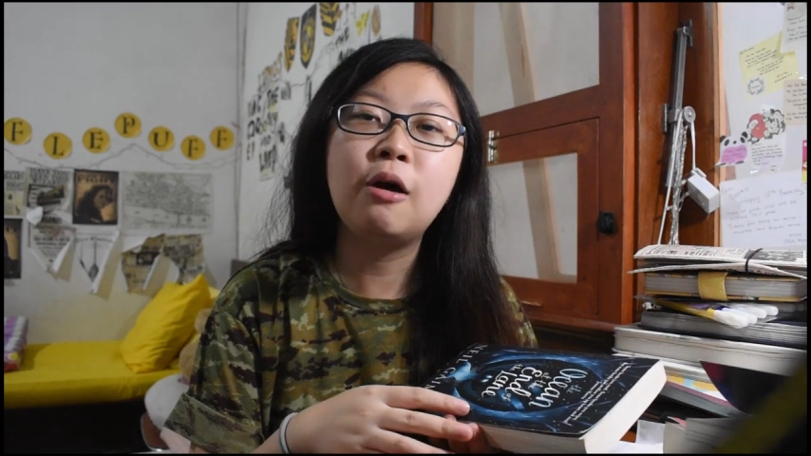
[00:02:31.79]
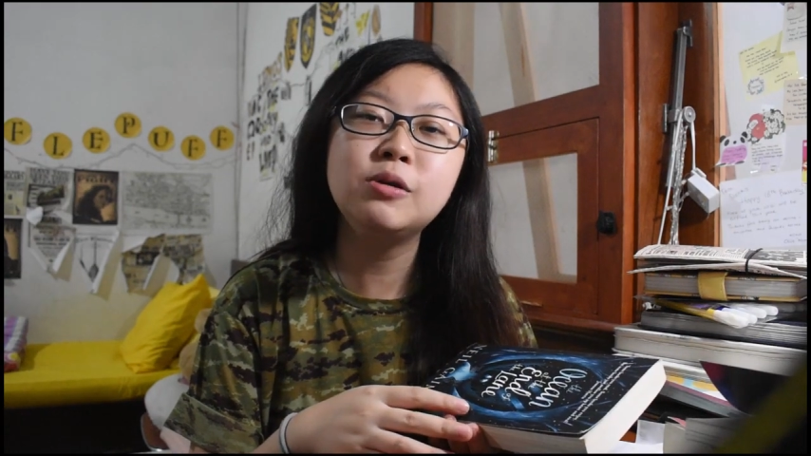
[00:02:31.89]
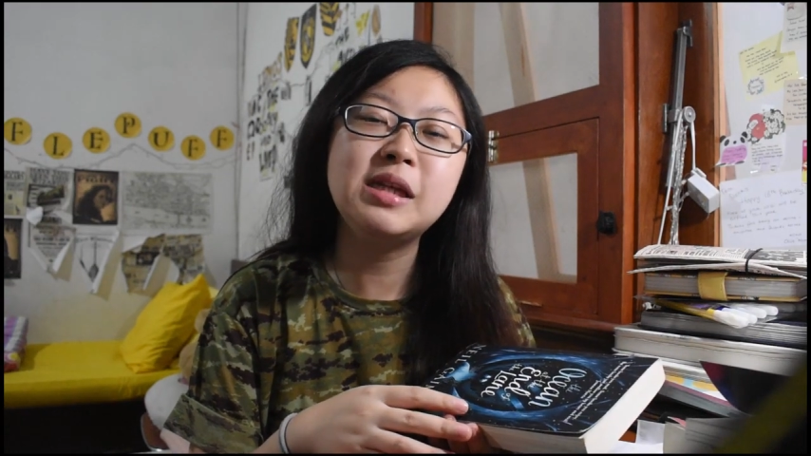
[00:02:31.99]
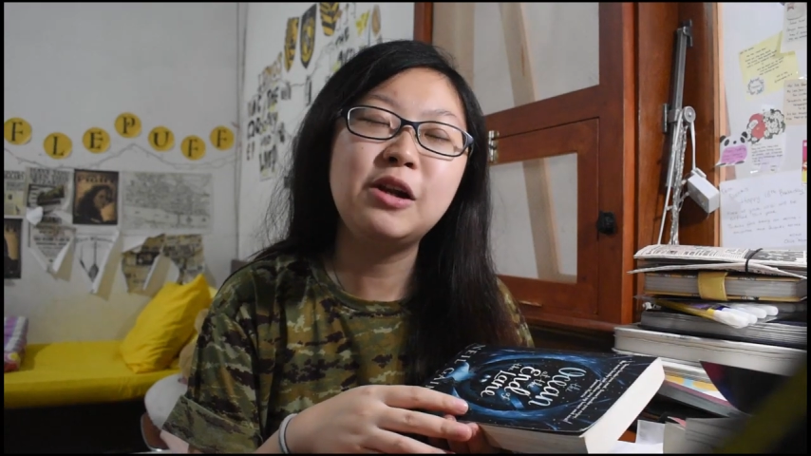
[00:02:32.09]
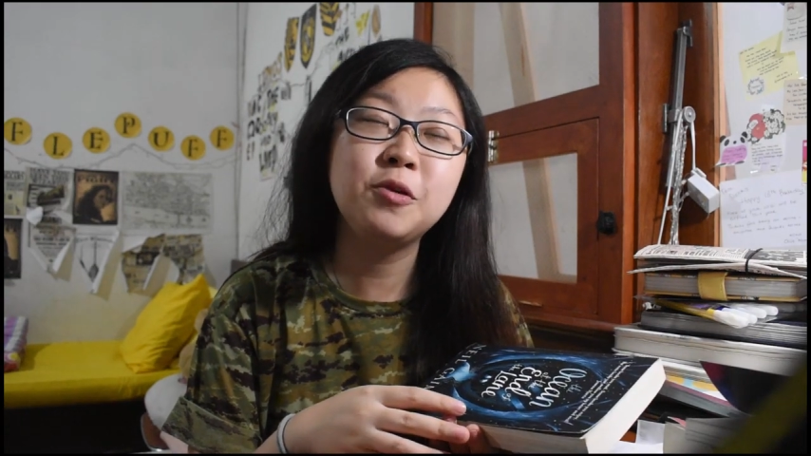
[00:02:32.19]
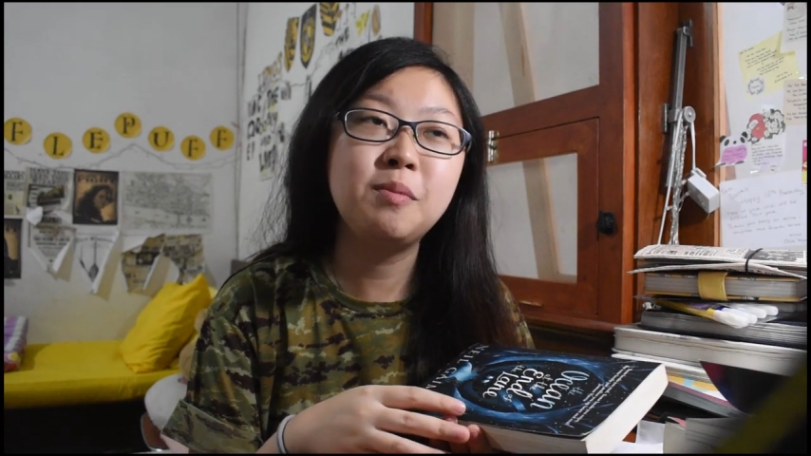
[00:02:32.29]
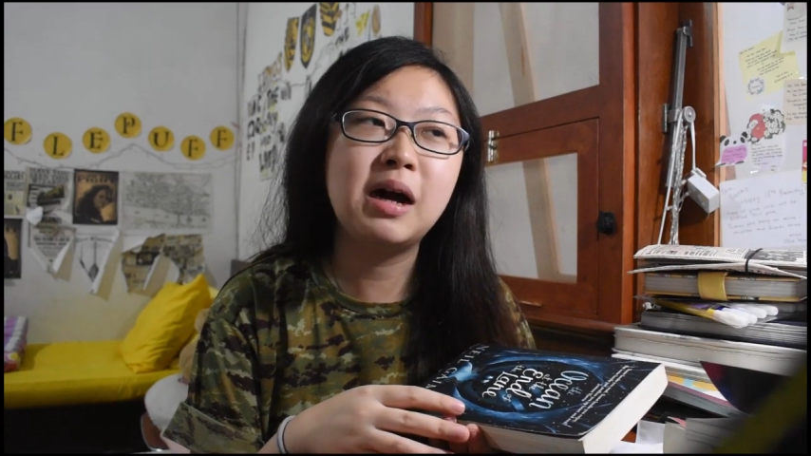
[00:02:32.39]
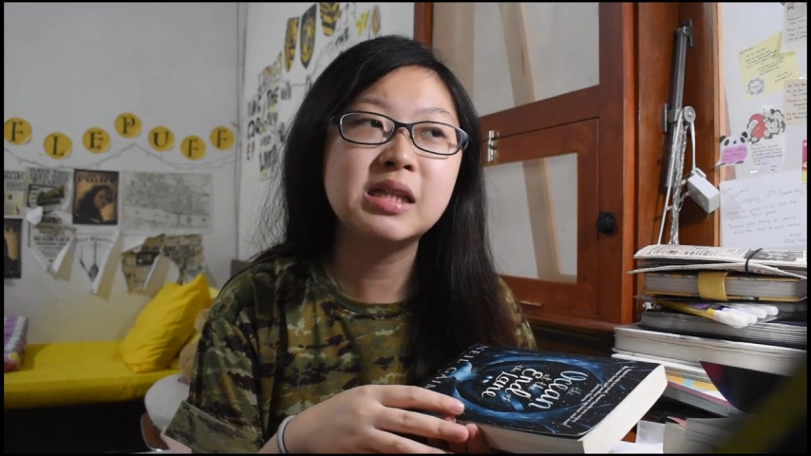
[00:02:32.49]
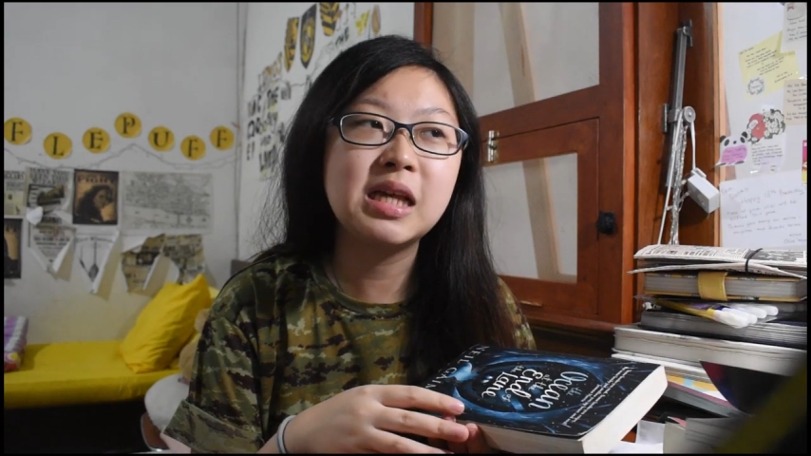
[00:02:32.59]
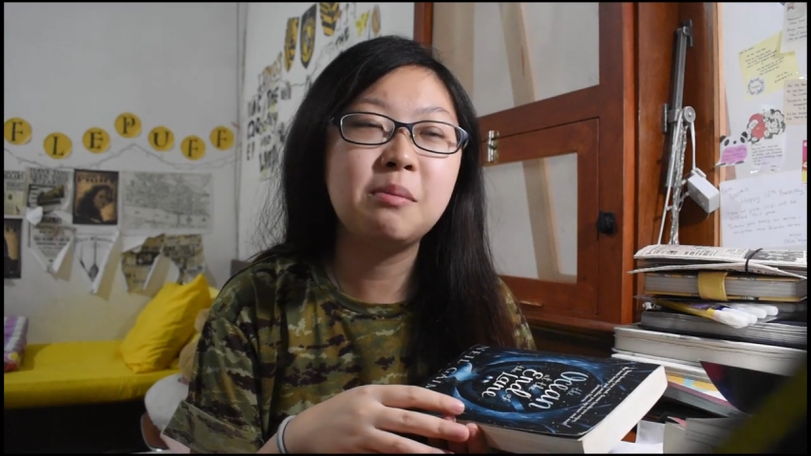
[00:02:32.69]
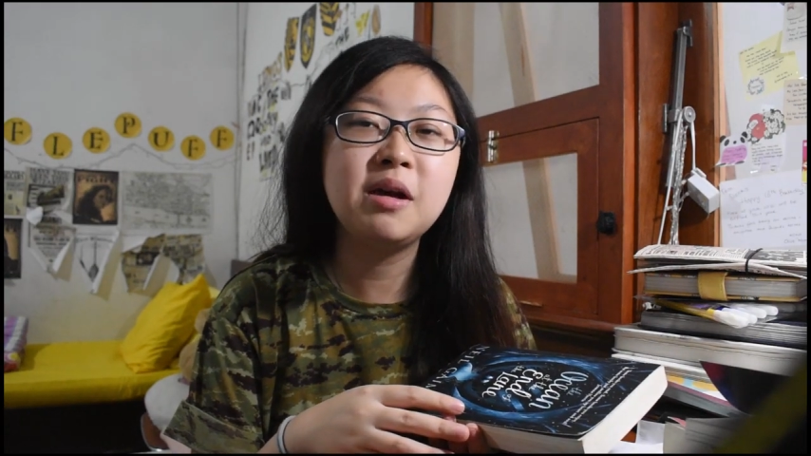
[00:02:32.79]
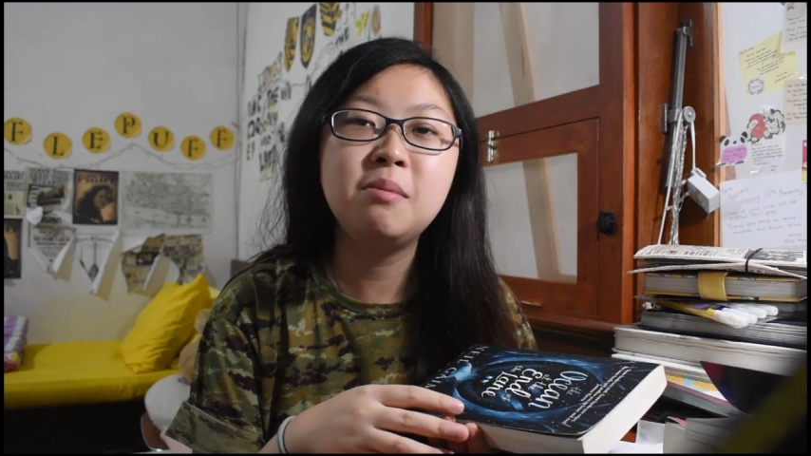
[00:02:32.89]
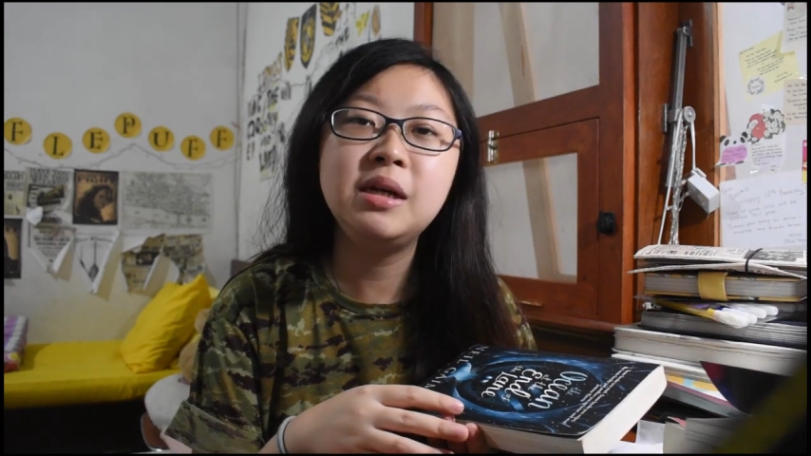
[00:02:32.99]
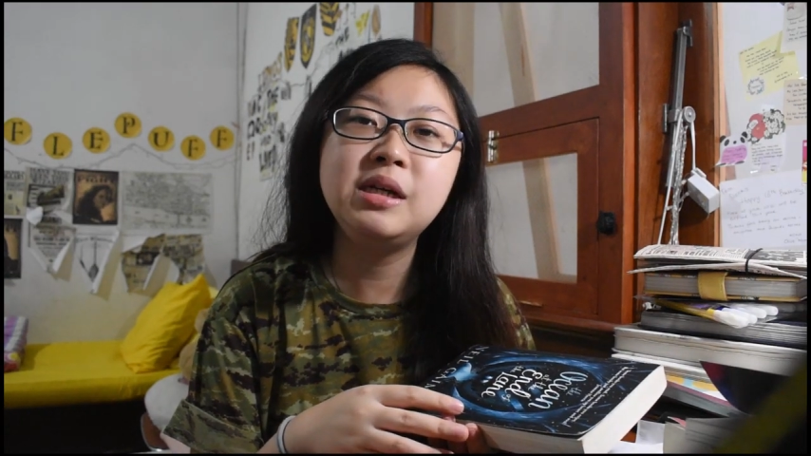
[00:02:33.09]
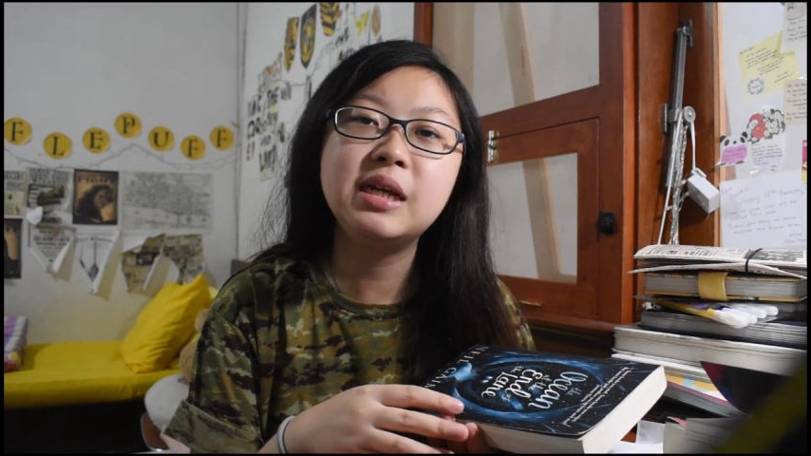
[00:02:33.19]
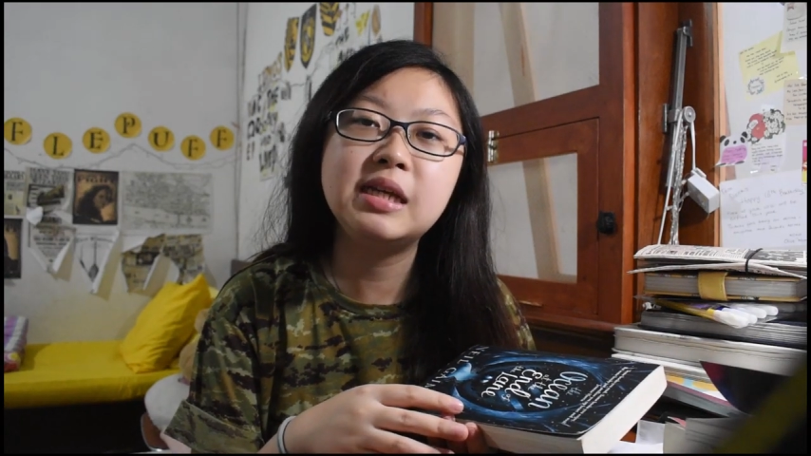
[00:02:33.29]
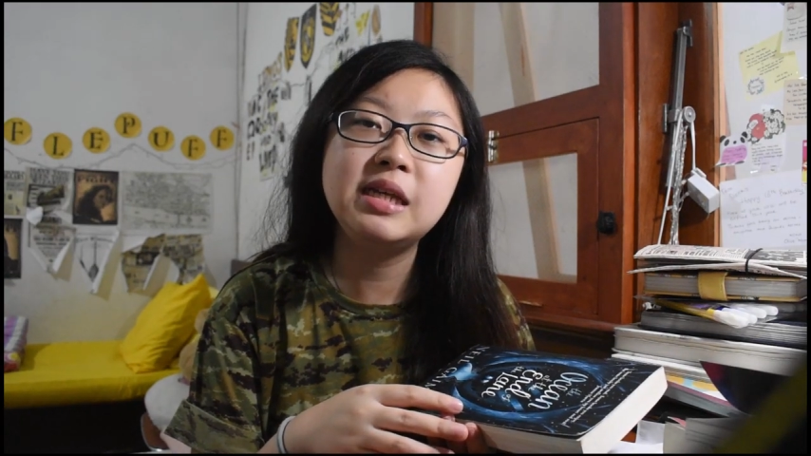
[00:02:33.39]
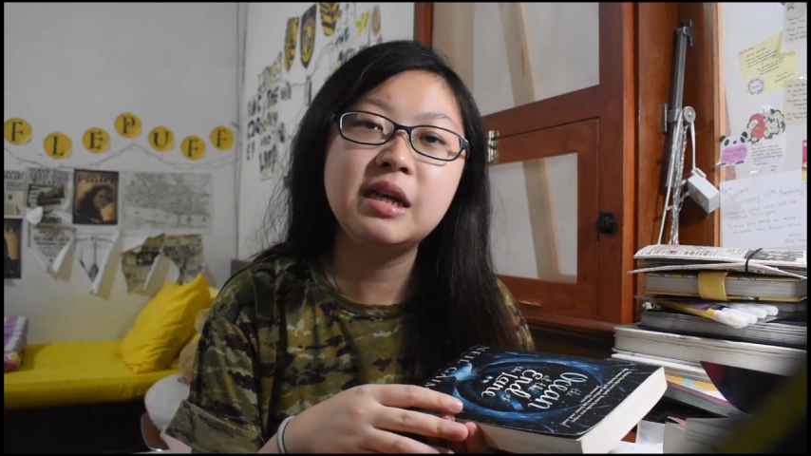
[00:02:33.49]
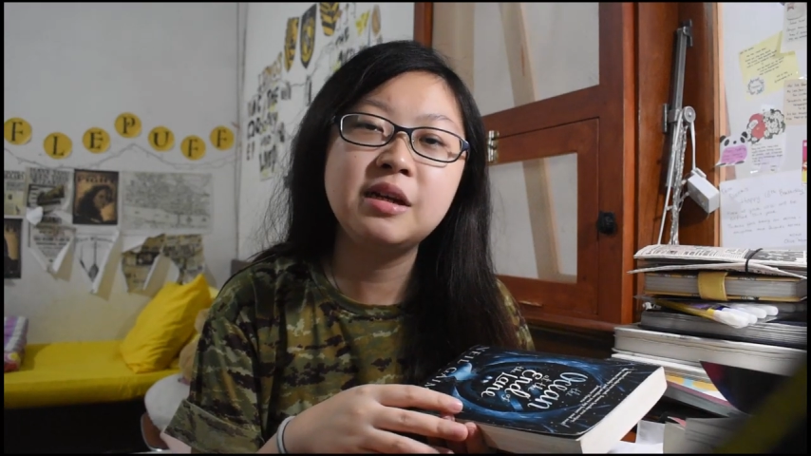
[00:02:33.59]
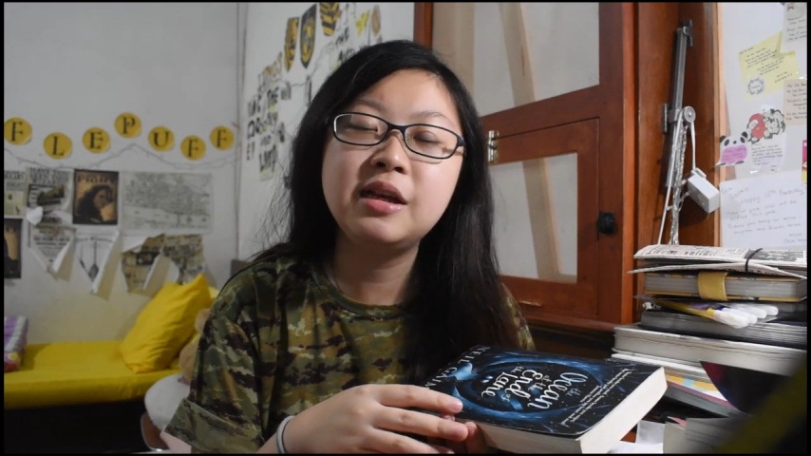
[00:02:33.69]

aku salut banget sama imajinasinya